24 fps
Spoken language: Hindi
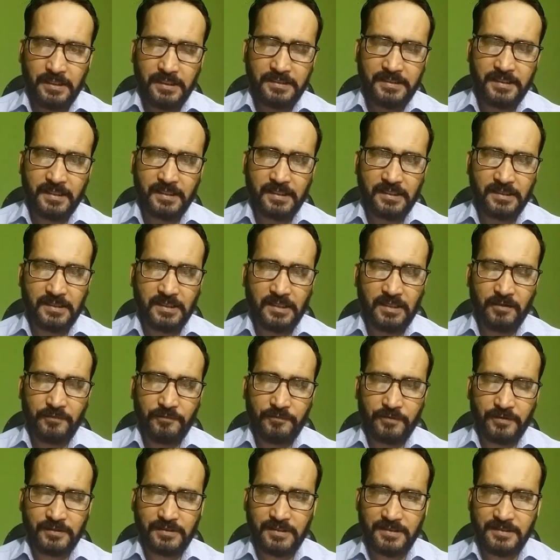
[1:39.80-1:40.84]
नीचे की
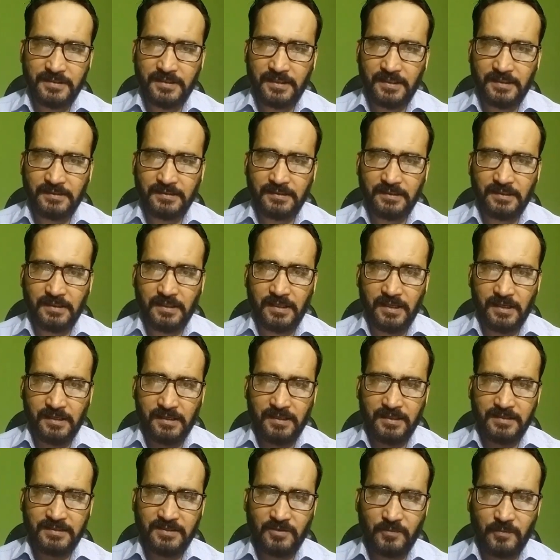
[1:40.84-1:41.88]
तरफ जिस तरह से
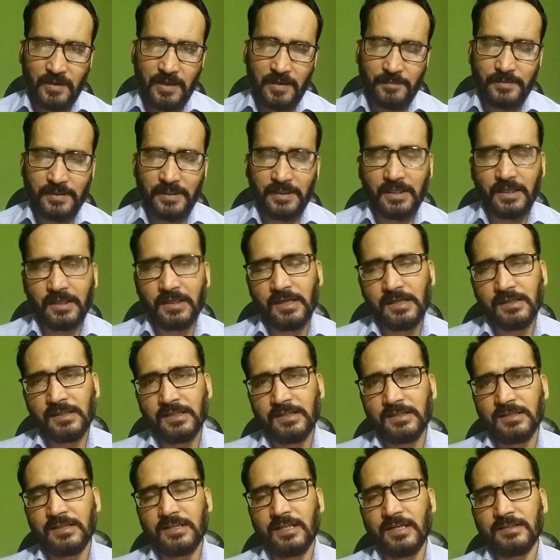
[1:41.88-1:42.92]
अगस्त में आपने देखा
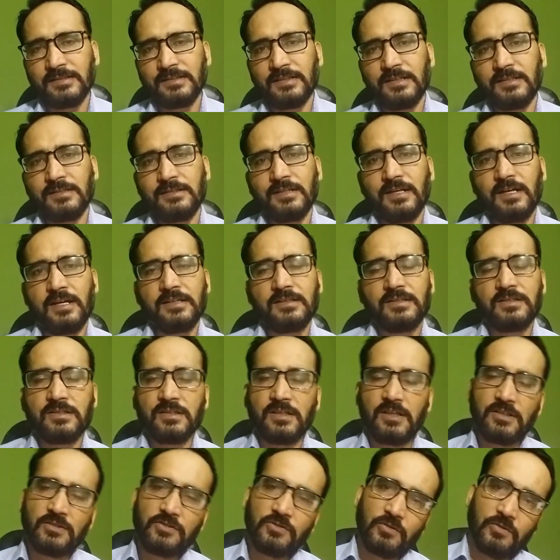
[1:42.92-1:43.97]
कि दस हज़ार
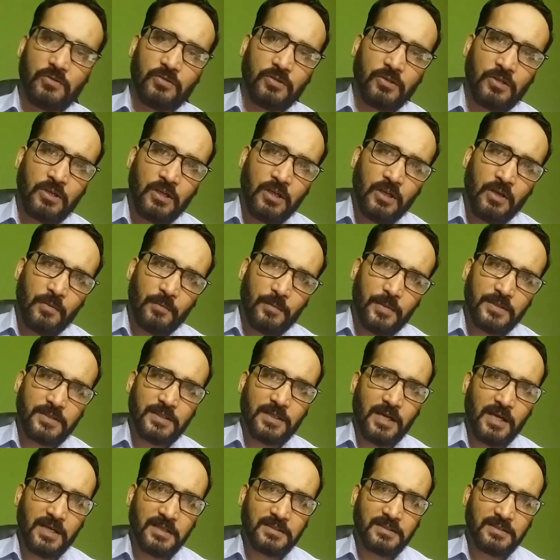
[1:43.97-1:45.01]
छः सौ
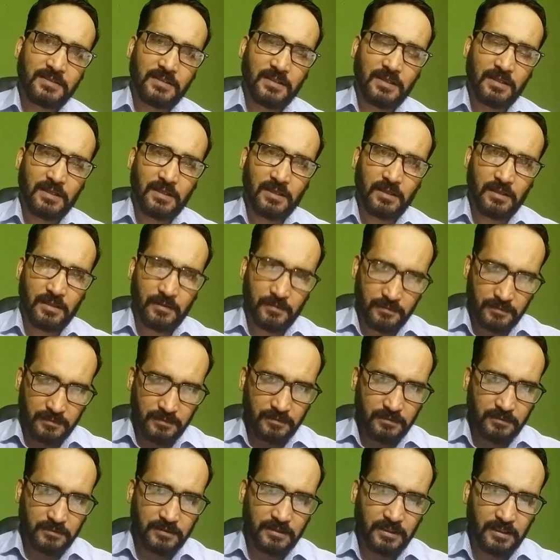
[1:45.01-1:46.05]
पचास
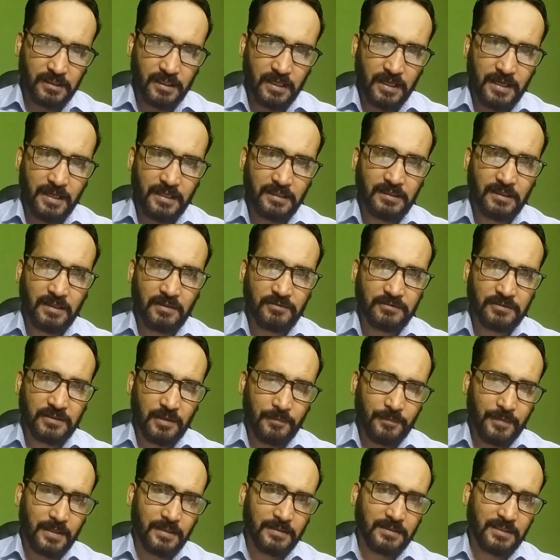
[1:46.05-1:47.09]
तक आया था
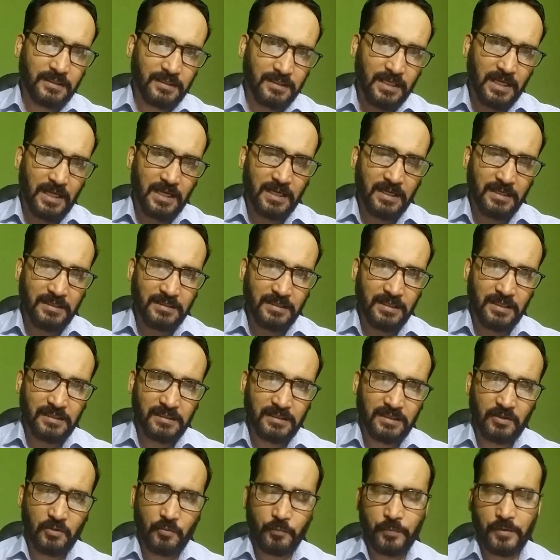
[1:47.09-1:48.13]
उसके बाद ग्यारह हज़ार
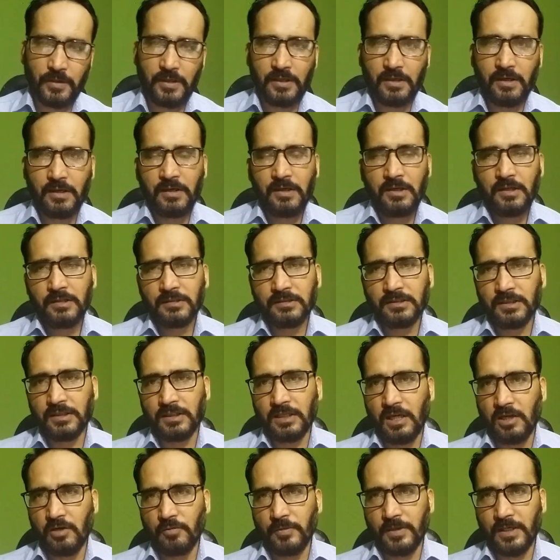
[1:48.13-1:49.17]
के ऊपर
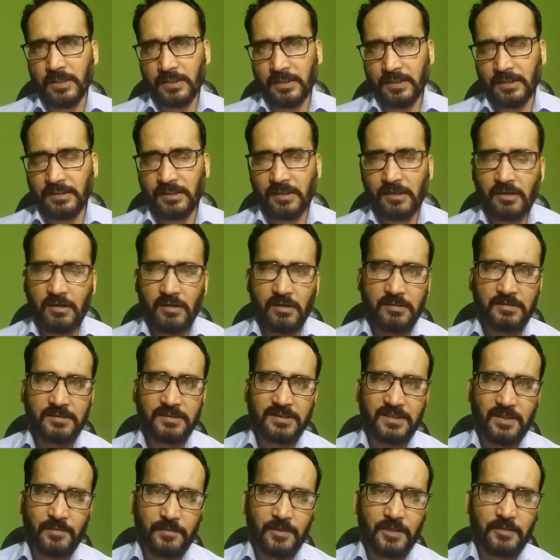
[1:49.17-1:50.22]
तक कारोबार किया था और
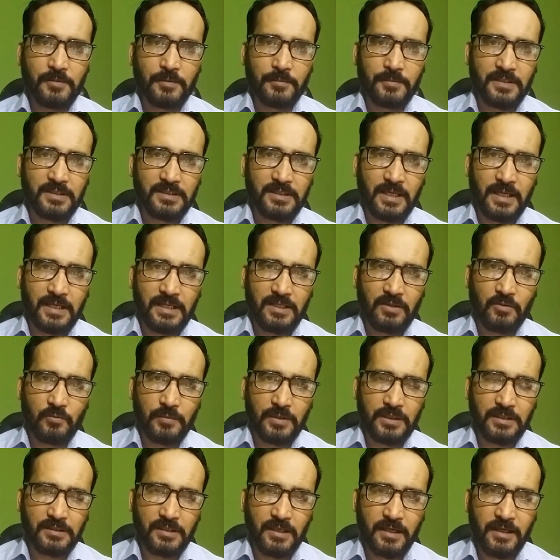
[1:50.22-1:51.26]
सितंबर में भी यही
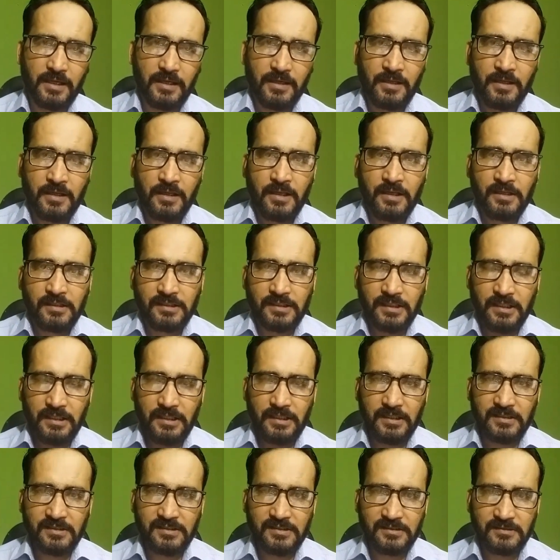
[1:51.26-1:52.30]
उम्मीद है
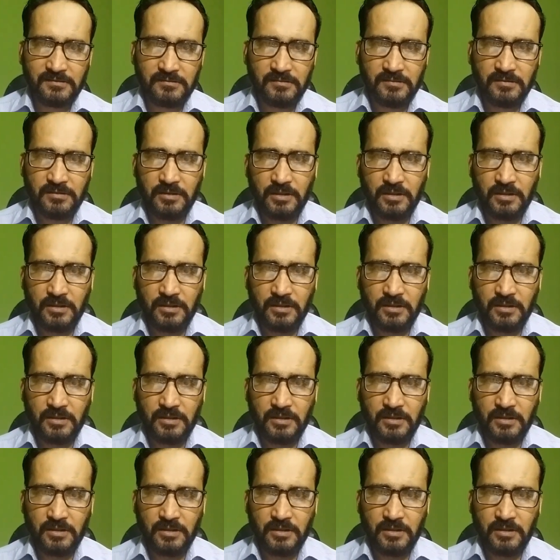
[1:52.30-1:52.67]
कि